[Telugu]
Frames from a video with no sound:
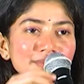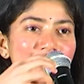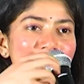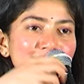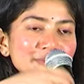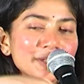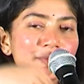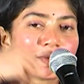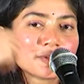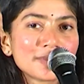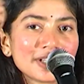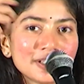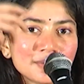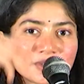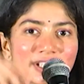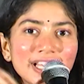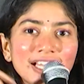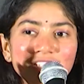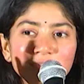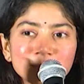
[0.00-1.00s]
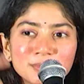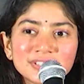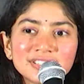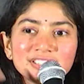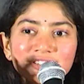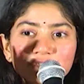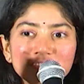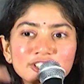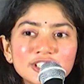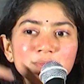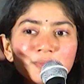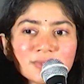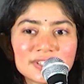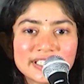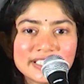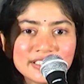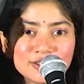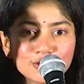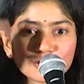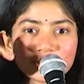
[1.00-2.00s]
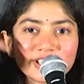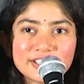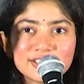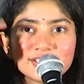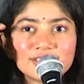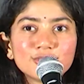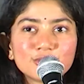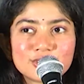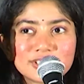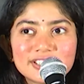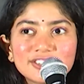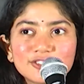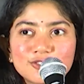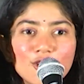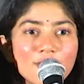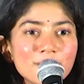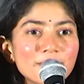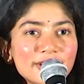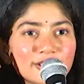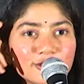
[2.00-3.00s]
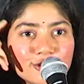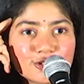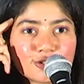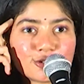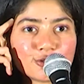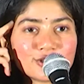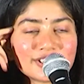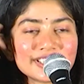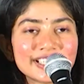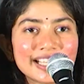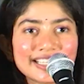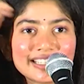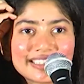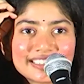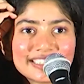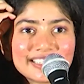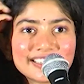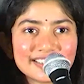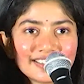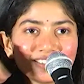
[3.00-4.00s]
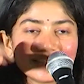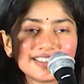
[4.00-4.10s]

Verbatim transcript: సమ్ టైమ్స్ మనం చాలామంది ఫిలిమ్స్ని ఒకే ఒక ఫార్మాట్లో చూసి అట్లా